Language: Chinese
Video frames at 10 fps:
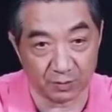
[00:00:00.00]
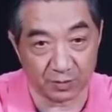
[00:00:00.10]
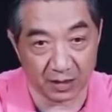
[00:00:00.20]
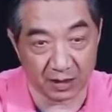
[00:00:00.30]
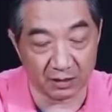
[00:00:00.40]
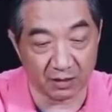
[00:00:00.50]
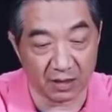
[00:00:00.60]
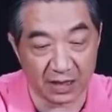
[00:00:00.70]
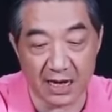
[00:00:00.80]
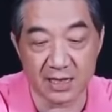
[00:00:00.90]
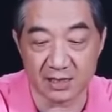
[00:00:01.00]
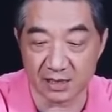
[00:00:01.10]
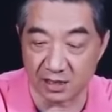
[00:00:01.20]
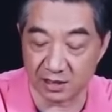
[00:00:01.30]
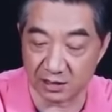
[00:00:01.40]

对不对要岸上